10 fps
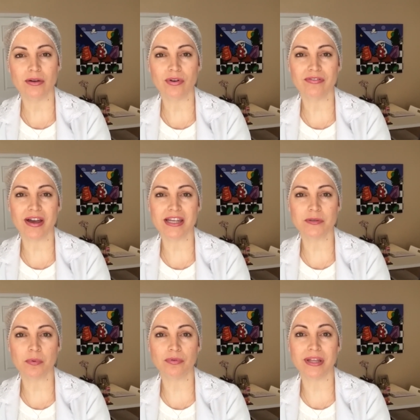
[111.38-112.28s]
Então, que vai
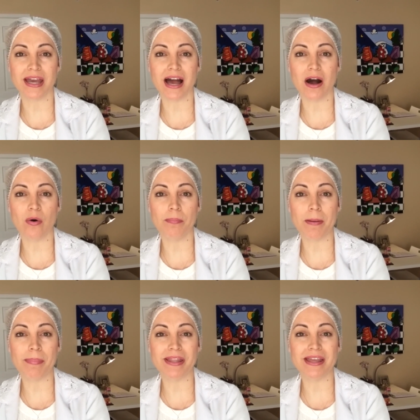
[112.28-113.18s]
responder ao
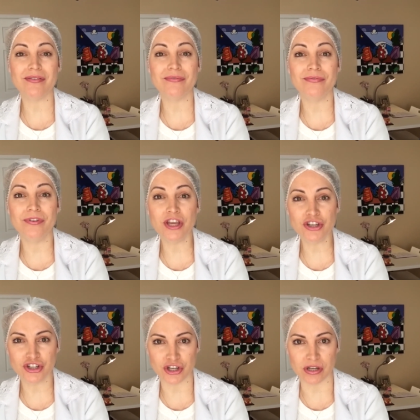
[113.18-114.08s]
PPD
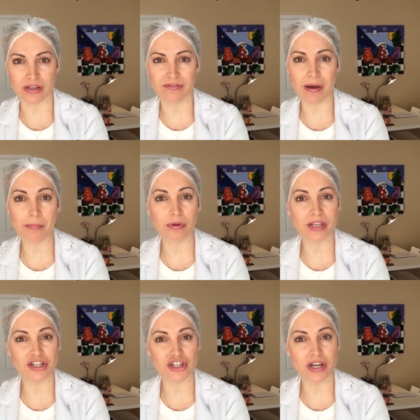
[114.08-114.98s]
20, que vai
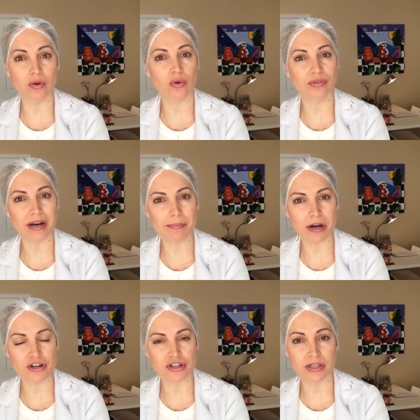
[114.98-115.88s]
proteger contra a
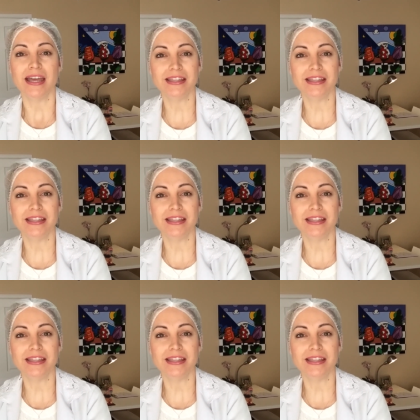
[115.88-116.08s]
mancha.